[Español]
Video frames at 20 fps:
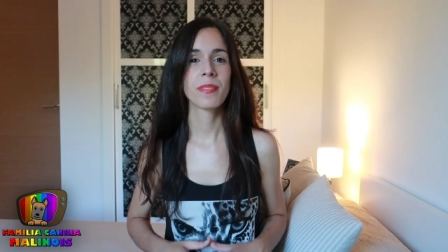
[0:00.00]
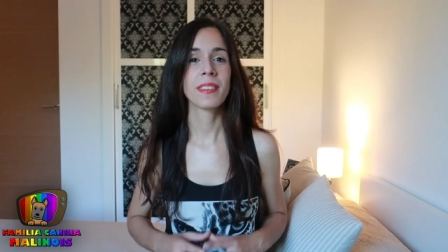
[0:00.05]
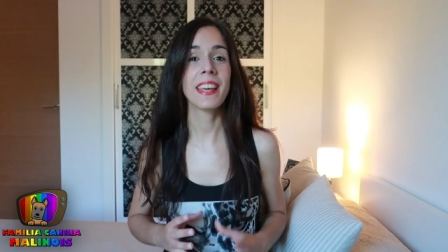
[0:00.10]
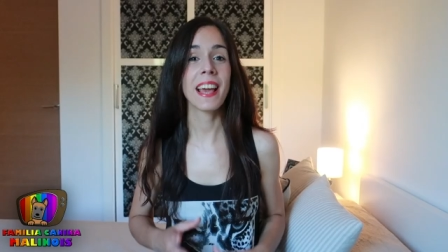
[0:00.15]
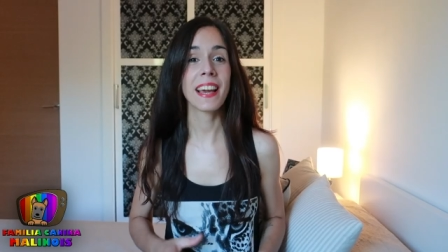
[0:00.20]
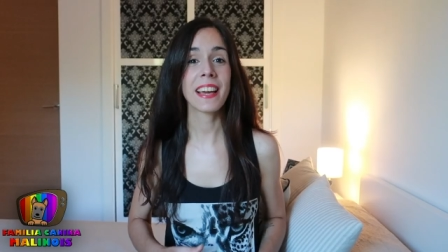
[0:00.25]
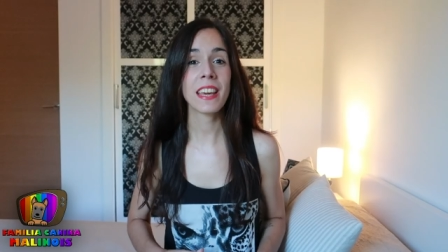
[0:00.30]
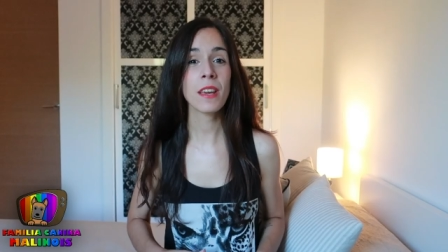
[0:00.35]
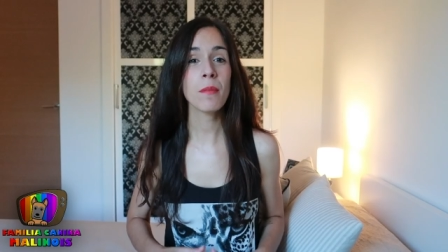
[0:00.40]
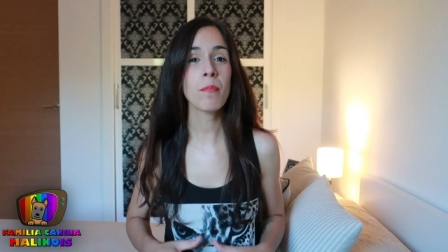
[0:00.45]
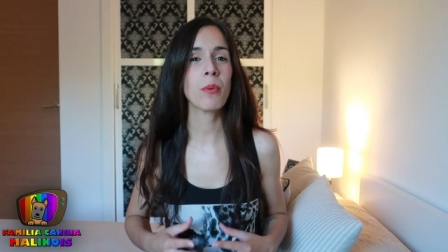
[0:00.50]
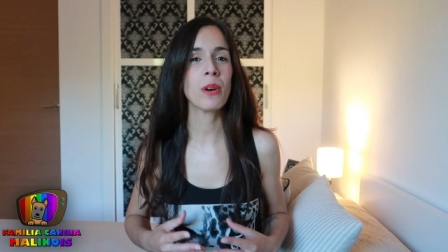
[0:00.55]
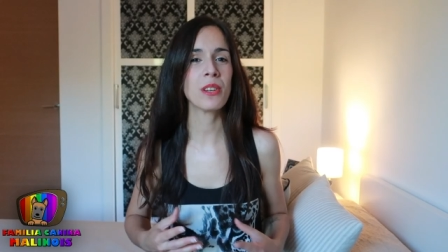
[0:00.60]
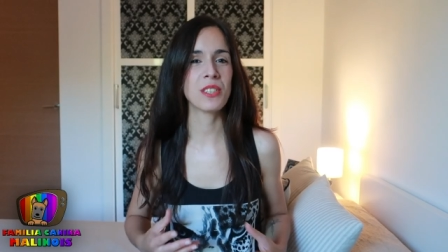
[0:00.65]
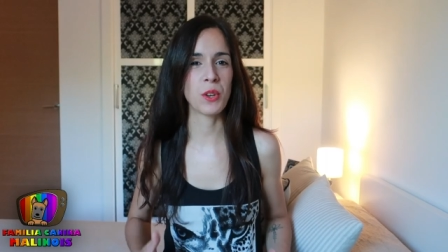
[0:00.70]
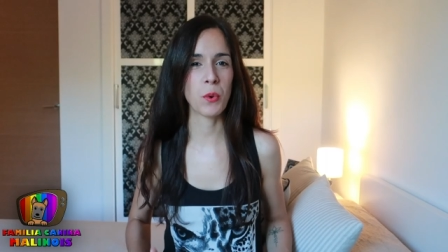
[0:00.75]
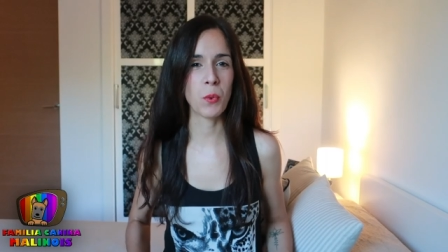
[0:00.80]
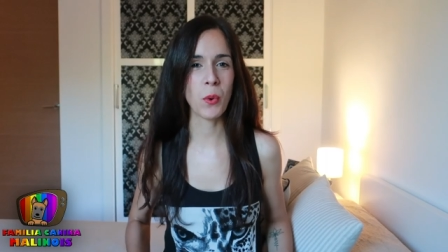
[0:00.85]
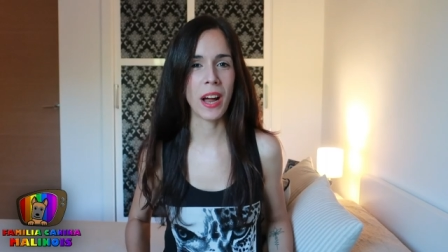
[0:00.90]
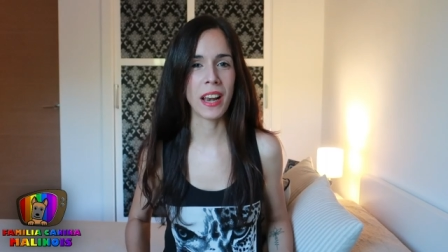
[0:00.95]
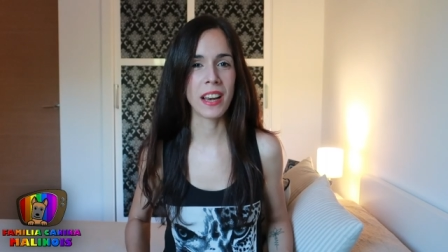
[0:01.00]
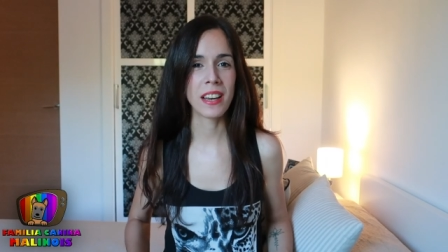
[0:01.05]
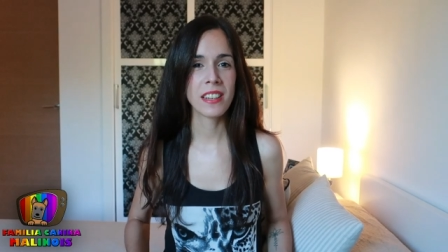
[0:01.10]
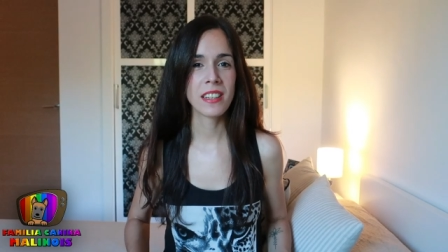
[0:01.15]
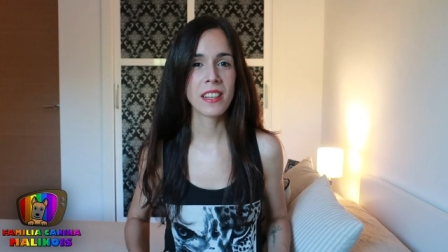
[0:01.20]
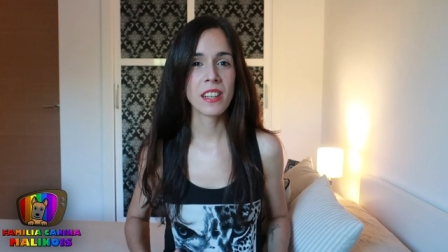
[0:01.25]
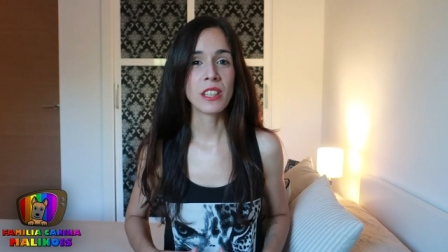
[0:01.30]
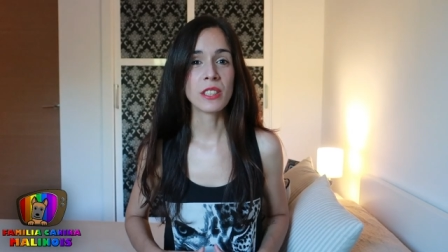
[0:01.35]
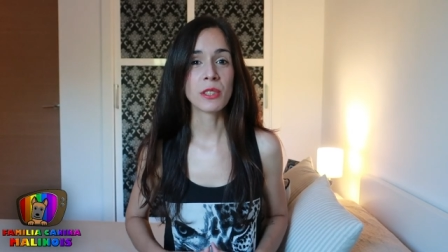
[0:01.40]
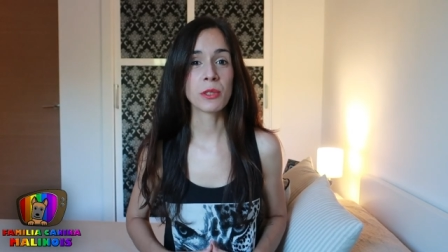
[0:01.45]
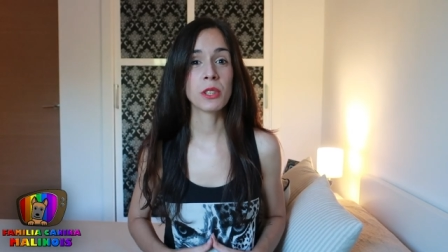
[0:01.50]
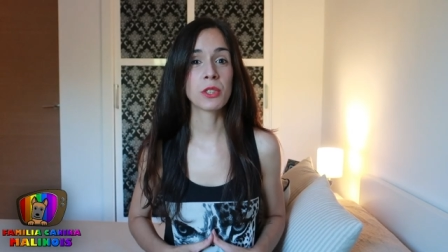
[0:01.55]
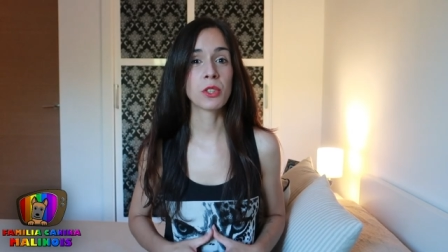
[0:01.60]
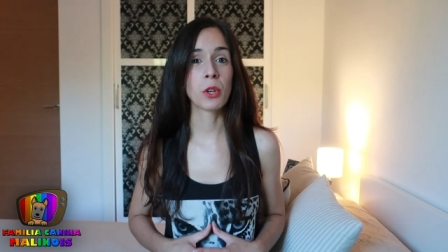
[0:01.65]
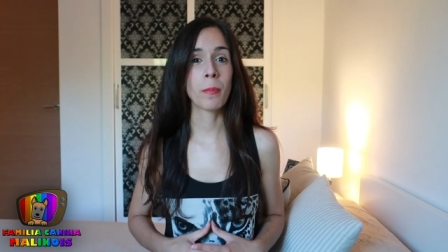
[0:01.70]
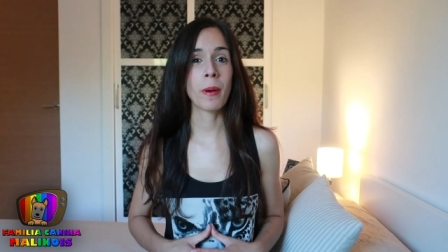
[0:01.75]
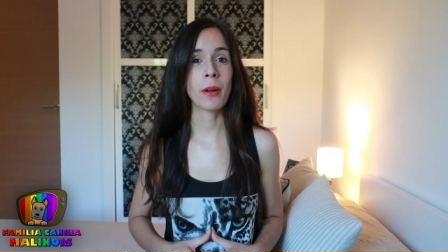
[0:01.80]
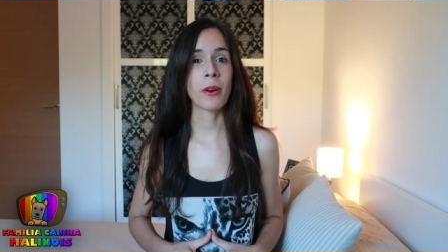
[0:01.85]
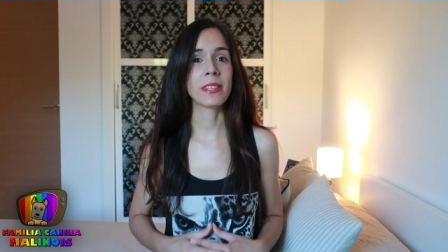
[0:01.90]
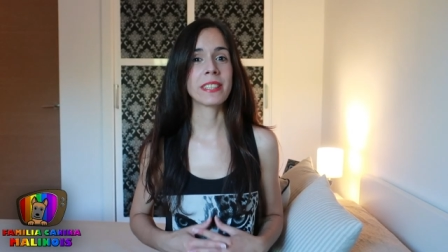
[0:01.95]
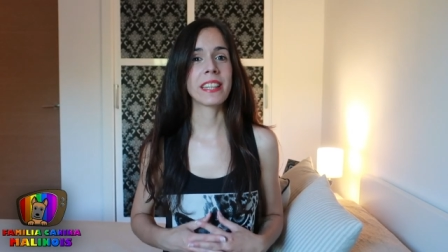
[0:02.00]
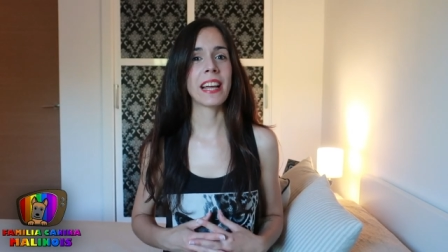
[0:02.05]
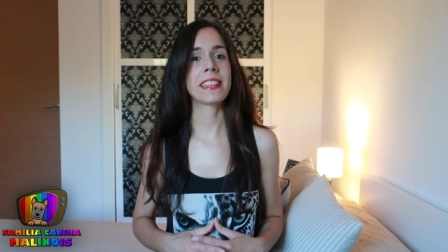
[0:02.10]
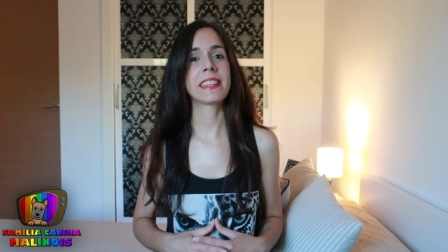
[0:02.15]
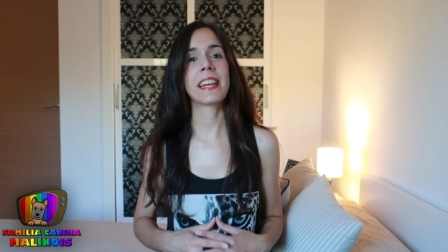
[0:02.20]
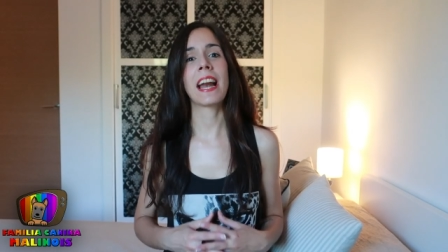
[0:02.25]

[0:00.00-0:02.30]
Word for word: Y aquí pues igual, si nuestro perro está